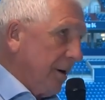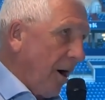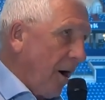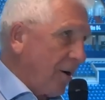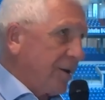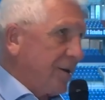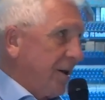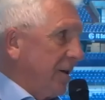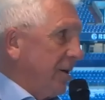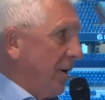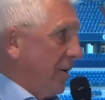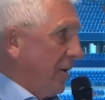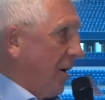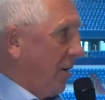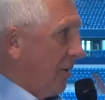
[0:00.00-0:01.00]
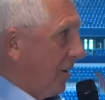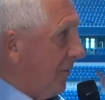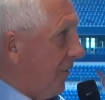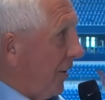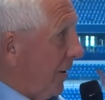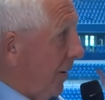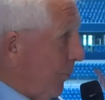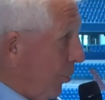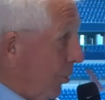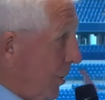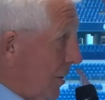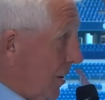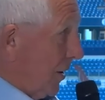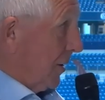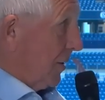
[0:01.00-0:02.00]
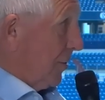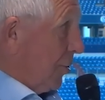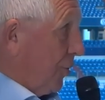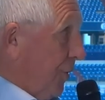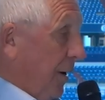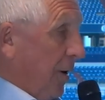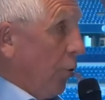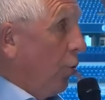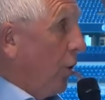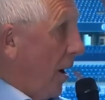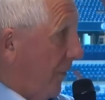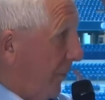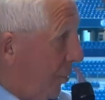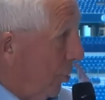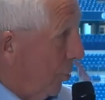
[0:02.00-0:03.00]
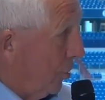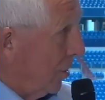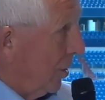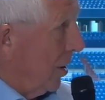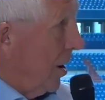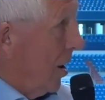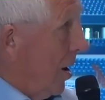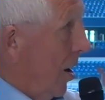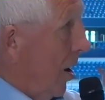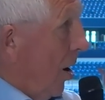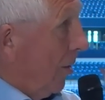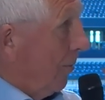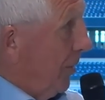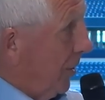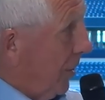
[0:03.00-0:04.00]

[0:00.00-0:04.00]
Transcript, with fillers: 18 Jahren angefangen, in der Bundesliga zu spielen. Olaf Thon hat